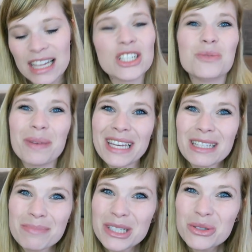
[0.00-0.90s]
das
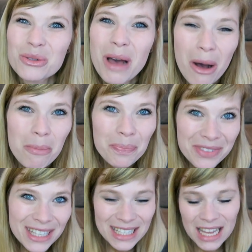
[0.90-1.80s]
spricht mich so
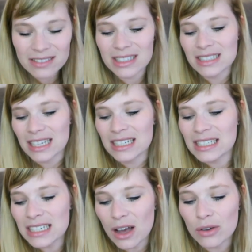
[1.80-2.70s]
überhaupt nicht an, was da
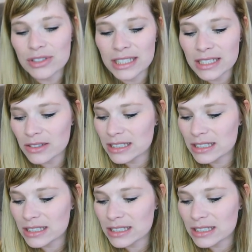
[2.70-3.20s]
hinten drauf steht.